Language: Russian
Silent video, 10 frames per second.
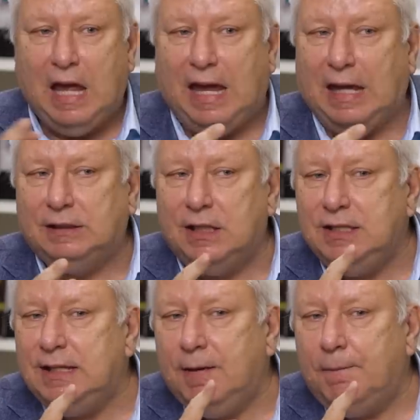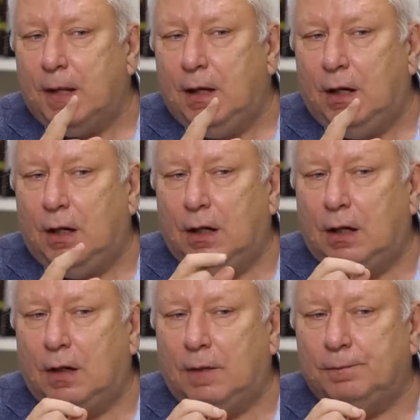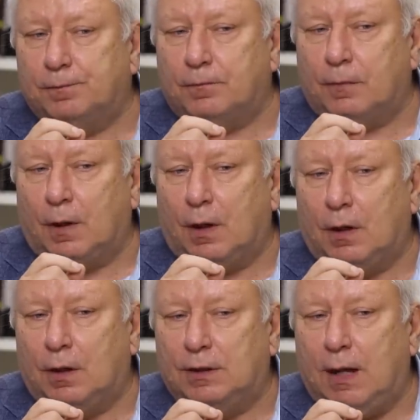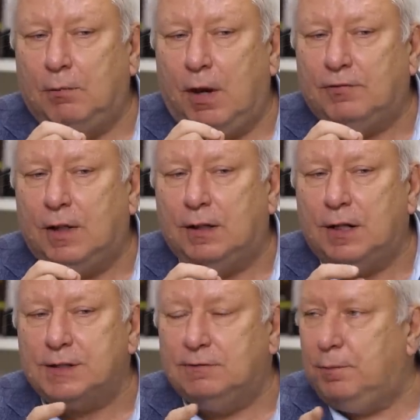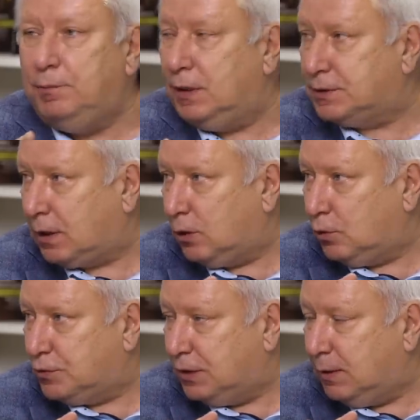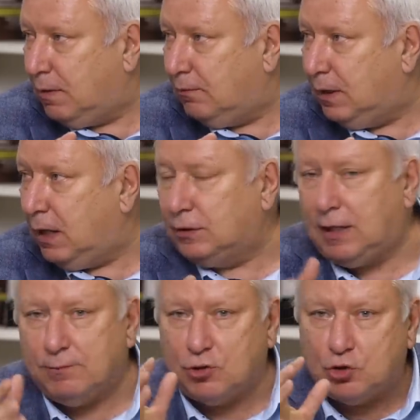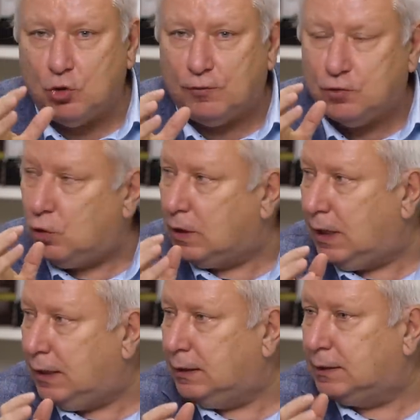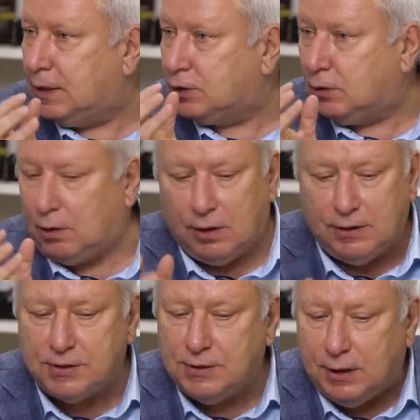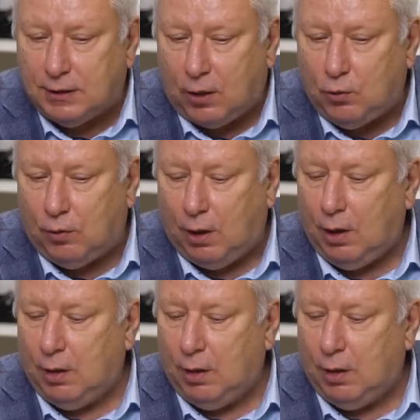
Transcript: Это не Эм, э, добавка красного перца, который все добавляет, там жжет, все горит, значит, э, здесь нет такого.